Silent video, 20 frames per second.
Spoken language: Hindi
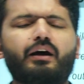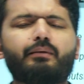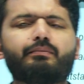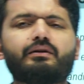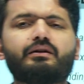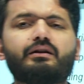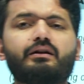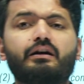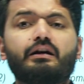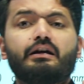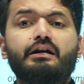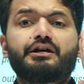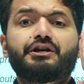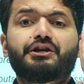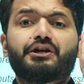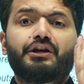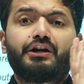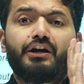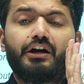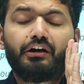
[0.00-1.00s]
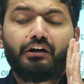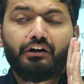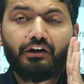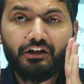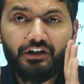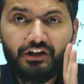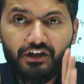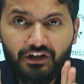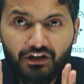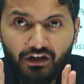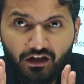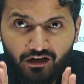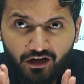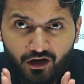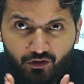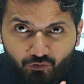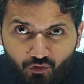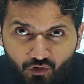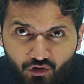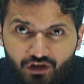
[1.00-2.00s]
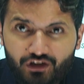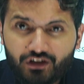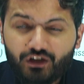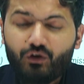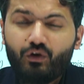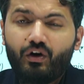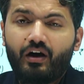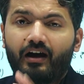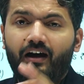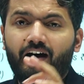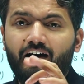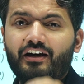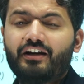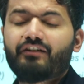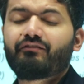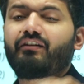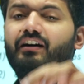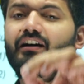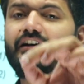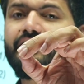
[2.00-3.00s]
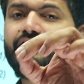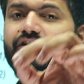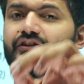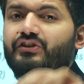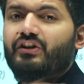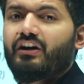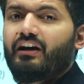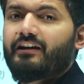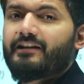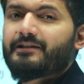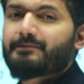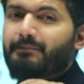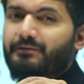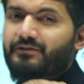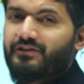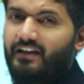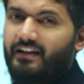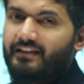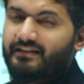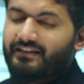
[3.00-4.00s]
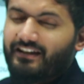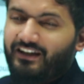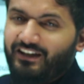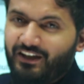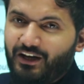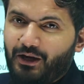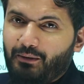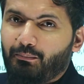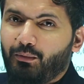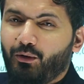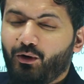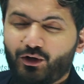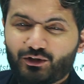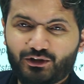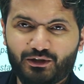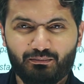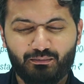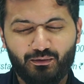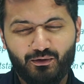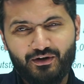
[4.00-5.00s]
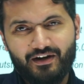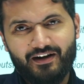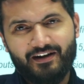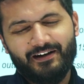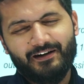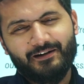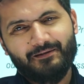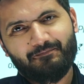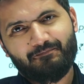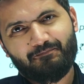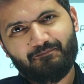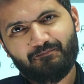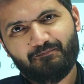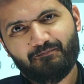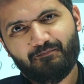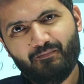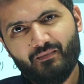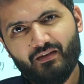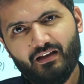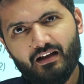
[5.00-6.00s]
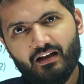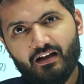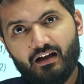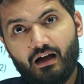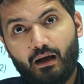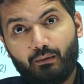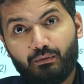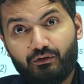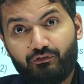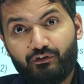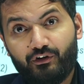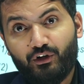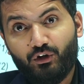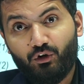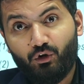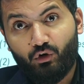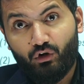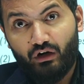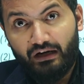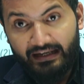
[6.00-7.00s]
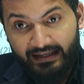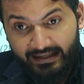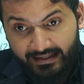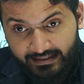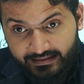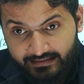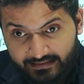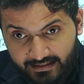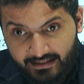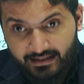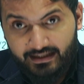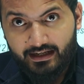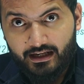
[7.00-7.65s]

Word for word: अब ना क्या नहीं करना वो क्लियर हो आने वाले 40-50 घंटे बहुत इंपॉर्टेंट है अब ये वीडियो और लेट देख